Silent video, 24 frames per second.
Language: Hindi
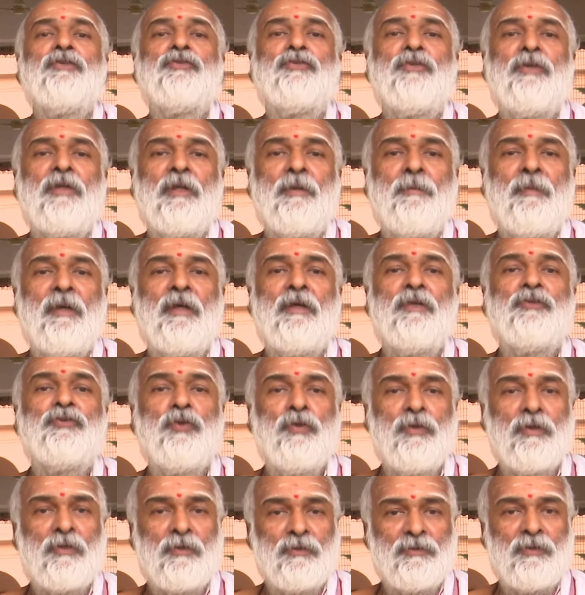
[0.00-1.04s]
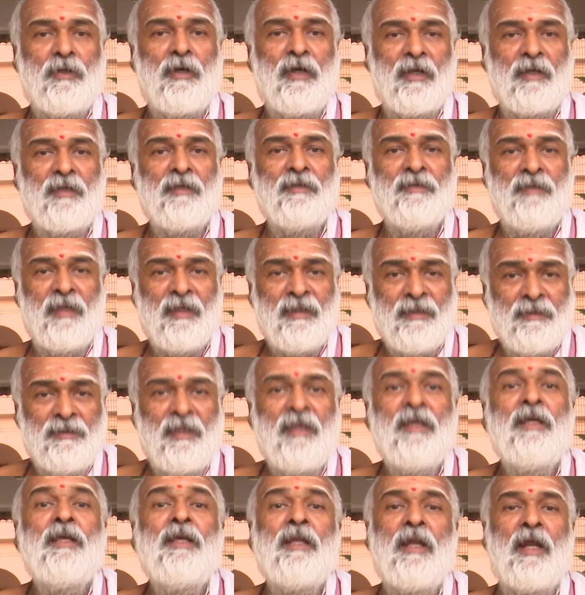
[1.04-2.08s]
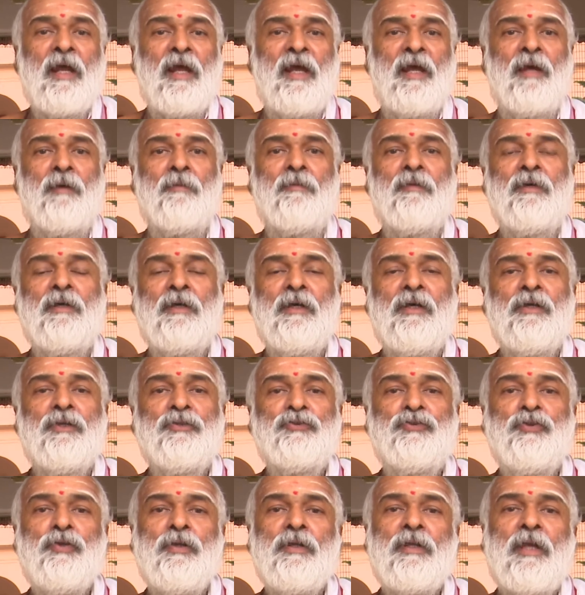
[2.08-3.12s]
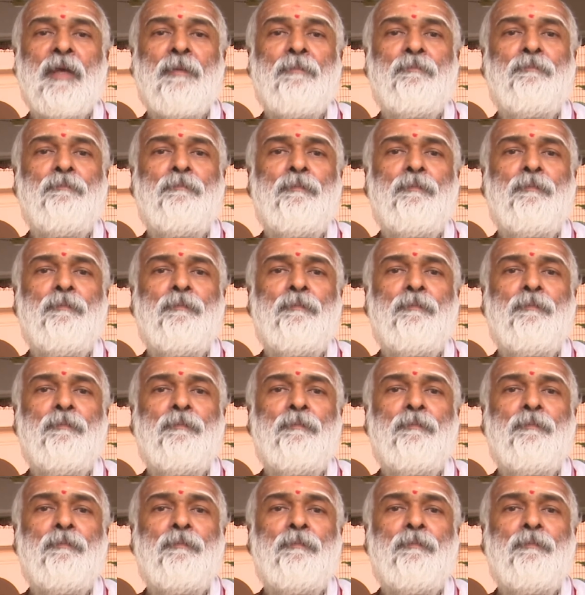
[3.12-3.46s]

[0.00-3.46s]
सूर्य में सूर्य को तो अर्घ्य दे दे ही रहा है हम सूर्य के